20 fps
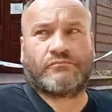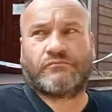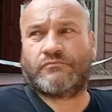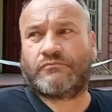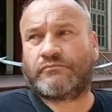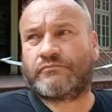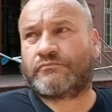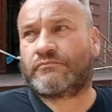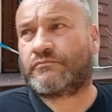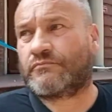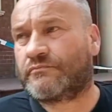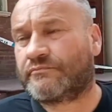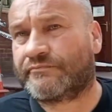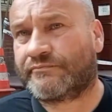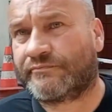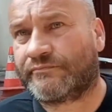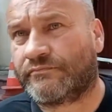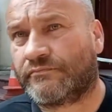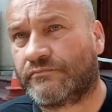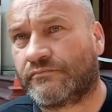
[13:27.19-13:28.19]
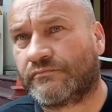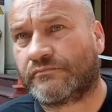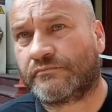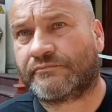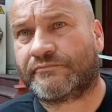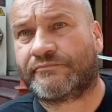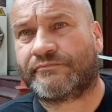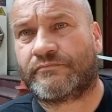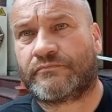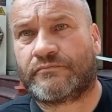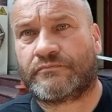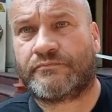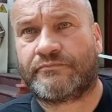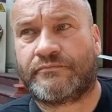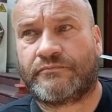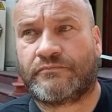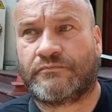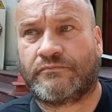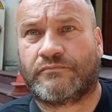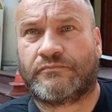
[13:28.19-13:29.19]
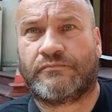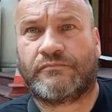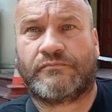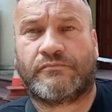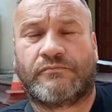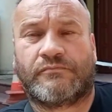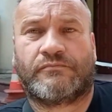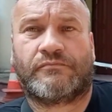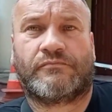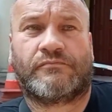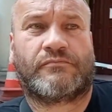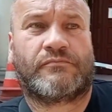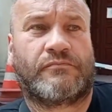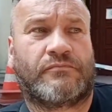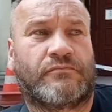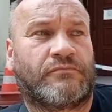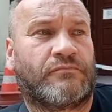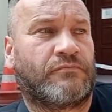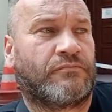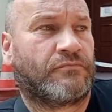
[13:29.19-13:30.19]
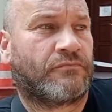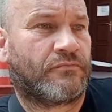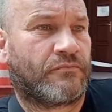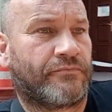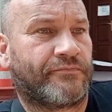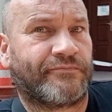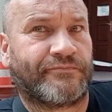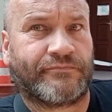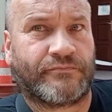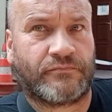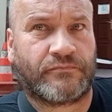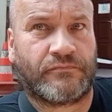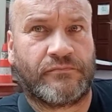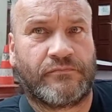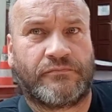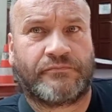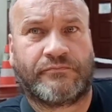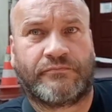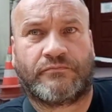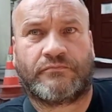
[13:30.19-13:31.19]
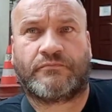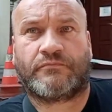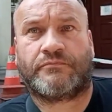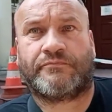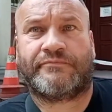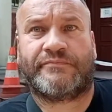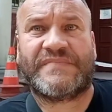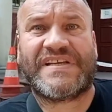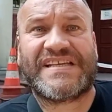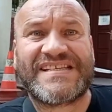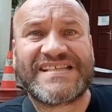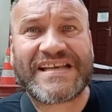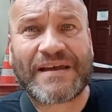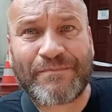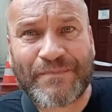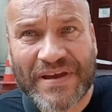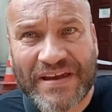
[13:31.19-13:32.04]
zgodnie z prawem budowlanym każda posesja, a tym bardziej instytucja publiczna musi mieć dojazd.